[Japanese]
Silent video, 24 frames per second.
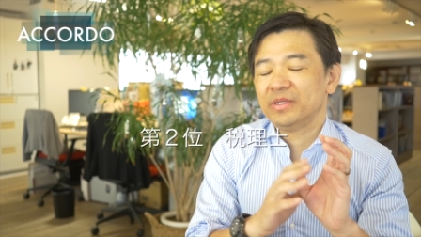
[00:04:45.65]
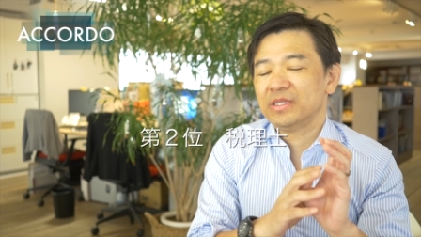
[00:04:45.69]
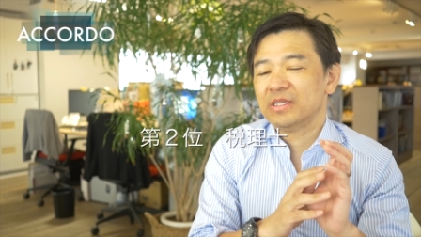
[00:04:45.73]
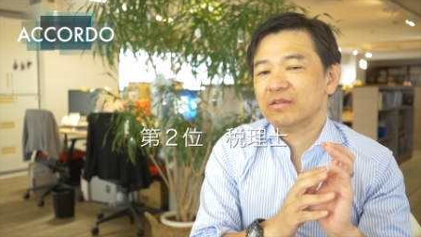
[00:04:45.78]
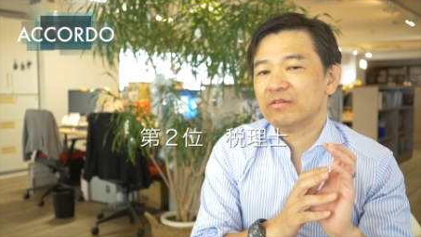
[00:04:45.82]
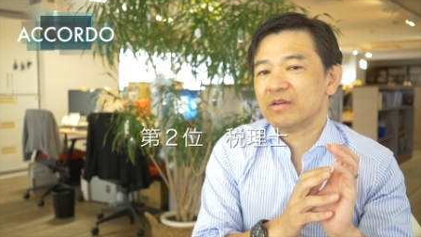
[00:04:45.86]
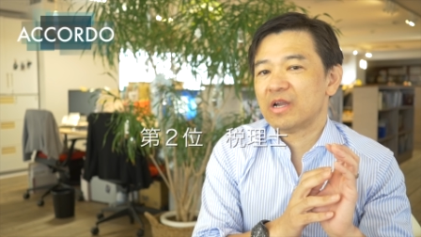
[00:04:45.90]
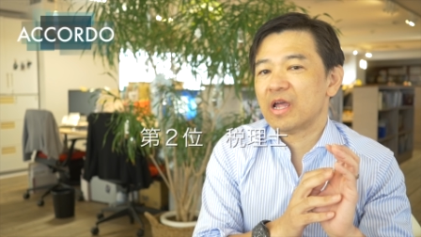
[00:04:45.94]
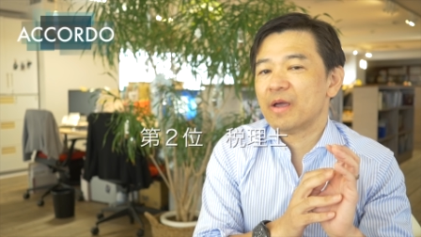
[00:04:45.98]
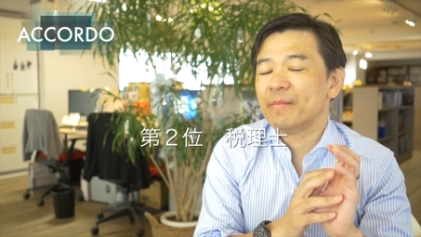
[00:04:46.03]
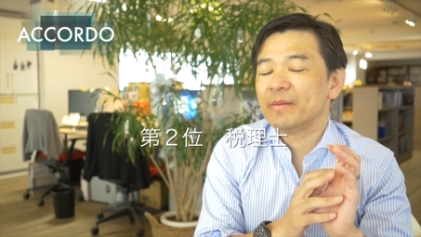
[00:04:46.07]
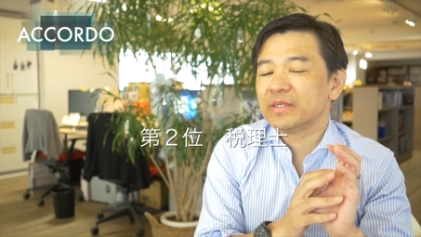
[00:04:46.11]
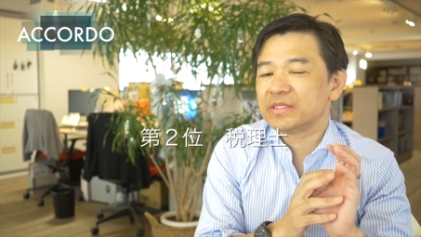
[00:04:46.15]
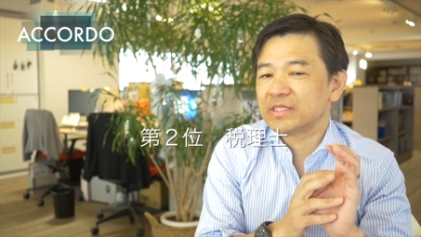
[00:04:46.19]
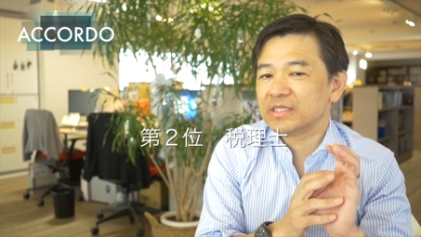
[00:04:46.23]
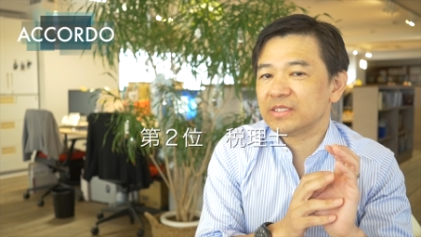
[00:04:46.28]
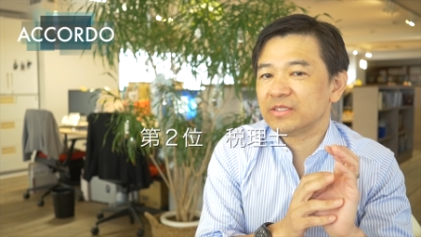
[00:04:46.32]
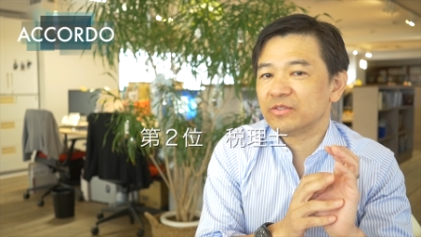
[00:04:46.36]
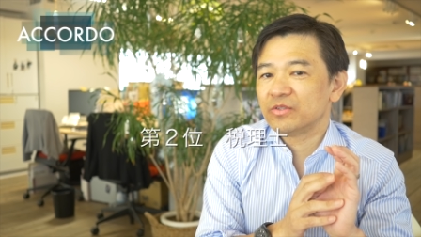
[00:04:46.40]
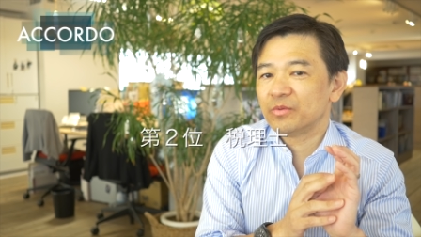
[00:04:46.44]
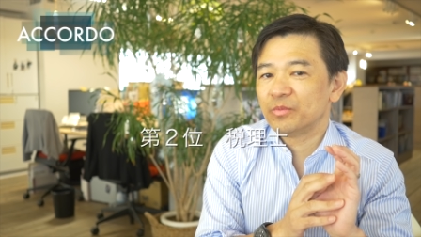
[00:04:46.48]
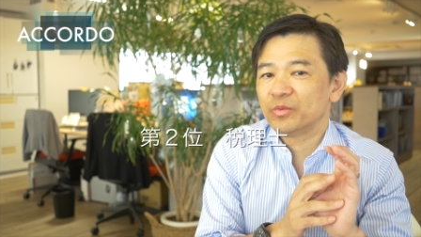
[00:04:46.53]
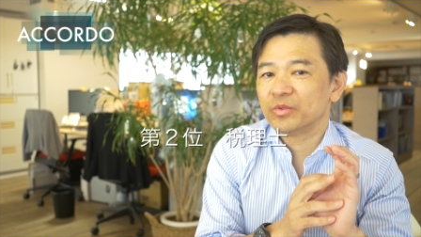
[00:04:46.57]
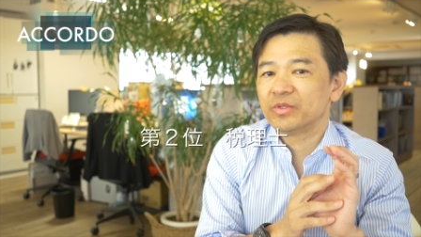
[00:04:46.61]
んな羨ましいっ
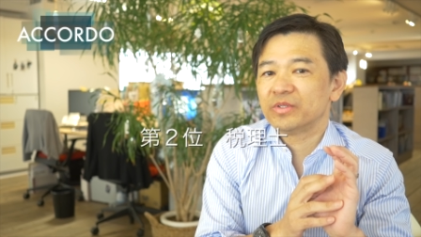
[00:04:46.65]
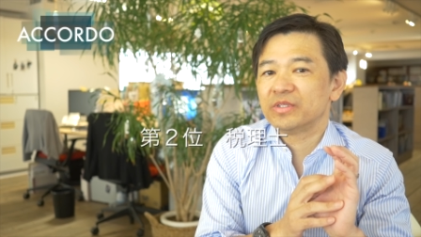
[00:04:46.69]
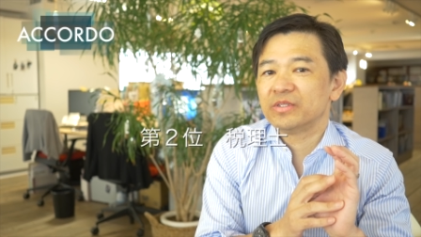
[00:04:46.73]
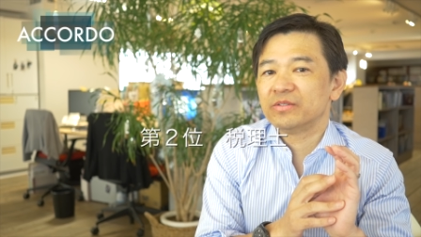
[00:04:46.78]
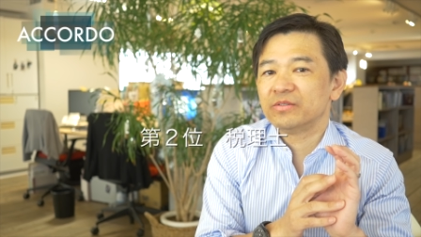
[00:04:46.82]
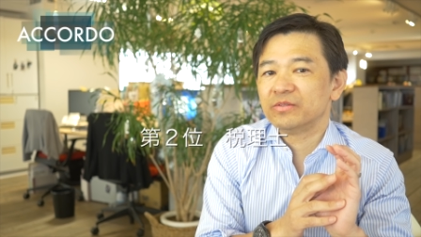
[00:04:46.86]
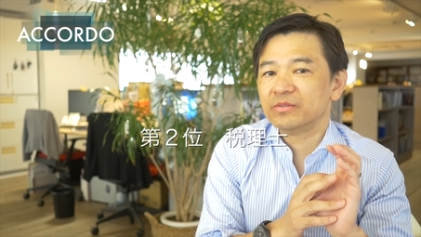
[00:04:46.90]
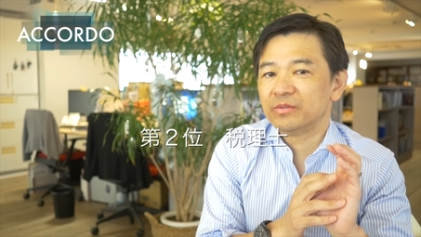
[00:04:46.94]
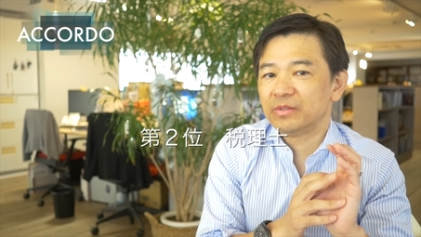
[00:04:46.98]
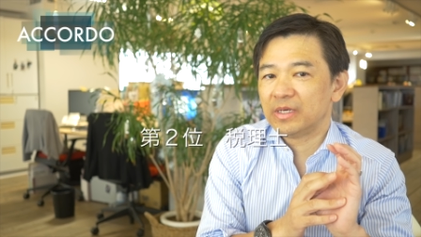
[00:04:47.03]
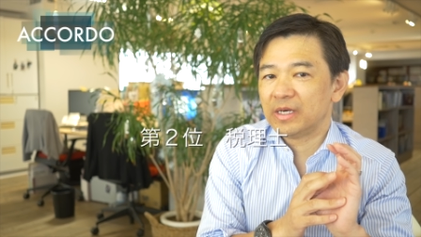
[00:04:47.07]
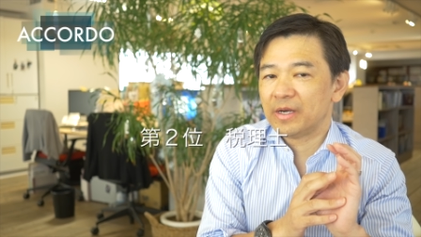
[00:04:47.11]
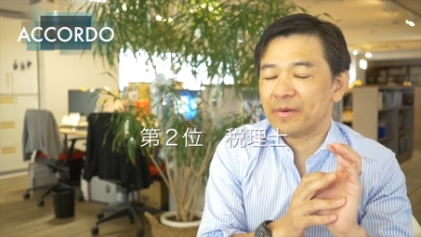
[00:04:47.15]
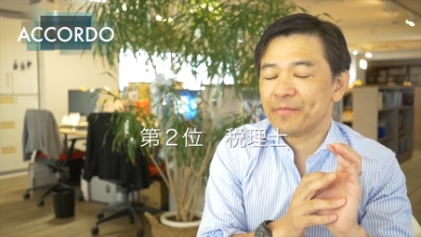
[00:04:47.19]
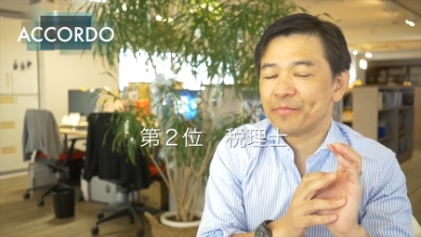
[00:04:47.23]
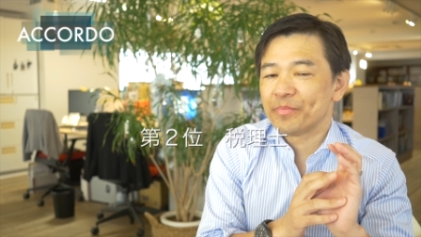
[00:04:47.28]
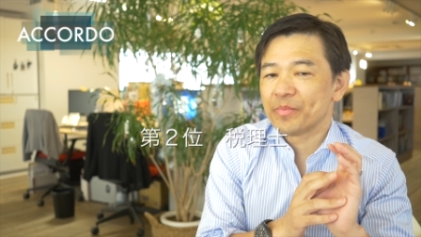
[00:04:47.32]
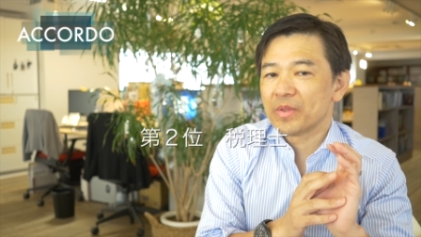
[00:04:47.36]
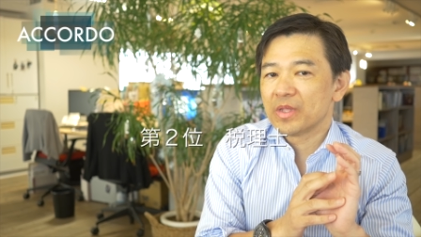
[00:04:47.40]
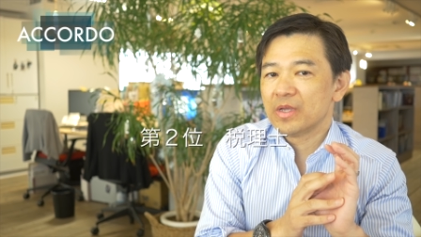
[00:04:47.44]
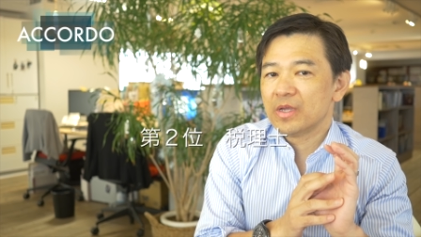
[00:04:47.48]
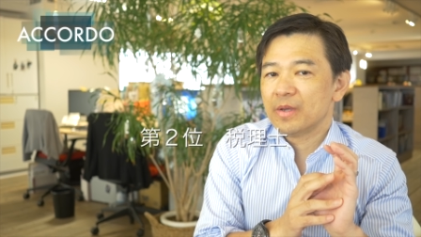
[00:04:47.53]
て思ってるのは